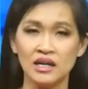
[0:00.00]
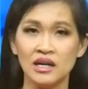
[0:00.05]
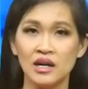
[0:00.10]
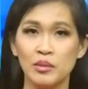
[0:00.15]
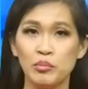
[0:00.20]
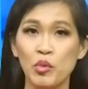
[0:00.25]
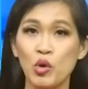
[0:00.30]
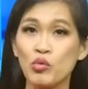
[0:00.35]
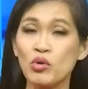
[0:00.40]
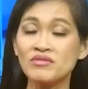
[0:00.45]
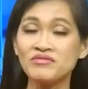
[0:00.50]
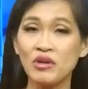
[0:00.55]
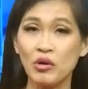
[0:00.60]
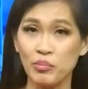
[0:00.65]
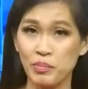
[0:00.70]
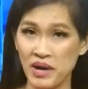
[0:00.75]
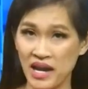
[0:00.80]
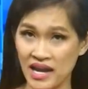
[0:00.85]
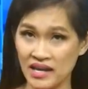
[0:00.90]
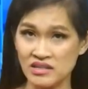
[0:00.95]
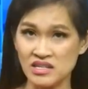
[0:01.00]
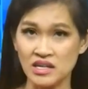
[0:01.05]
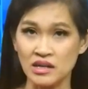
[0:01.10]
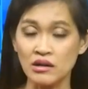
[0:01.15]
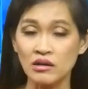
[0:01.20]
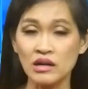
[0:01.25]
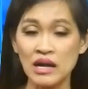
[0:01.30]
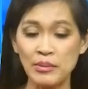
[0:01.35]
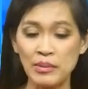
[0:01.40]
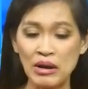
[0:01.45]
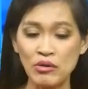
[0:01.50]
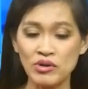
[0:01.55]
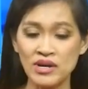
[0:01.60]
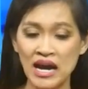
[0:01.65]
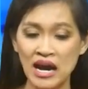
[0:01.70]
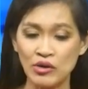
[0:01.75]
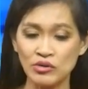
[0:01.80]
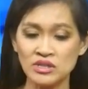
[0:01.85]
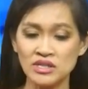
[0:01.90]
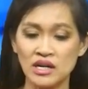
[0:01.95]
Bộ Quốc phòng Nga chỉ có cái báo
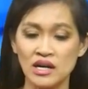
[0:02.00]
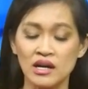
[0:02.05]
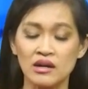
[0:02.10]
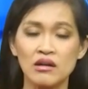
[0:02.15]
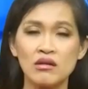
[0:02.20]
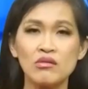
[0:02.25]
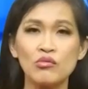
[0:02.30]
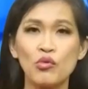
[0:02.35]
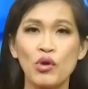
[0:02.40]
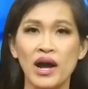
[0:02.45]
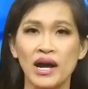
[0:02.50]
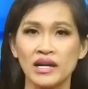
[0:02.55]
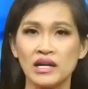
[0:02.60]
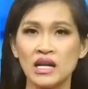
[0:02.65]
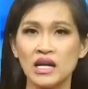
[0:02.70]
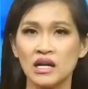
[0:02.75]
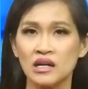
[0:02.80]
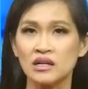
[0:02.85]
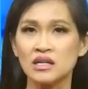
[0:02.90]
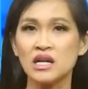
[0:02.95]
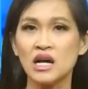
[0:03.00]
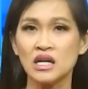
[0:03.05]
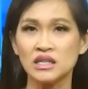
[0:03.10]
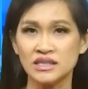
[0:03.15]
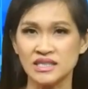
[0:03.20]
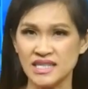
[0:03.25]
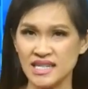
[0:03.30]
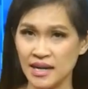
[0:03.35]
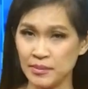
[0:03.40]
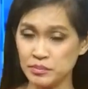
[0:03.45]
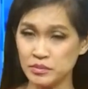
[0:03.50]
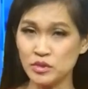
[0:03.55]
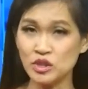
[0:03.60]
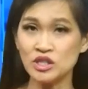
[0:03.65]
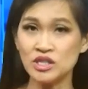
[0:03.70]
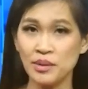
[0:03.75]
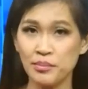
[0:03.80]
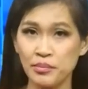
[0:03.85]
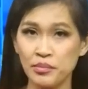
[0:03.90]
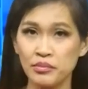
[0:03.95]
cáo rằng là có khoảng là gần
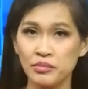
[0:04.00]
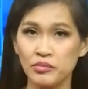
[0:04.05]
500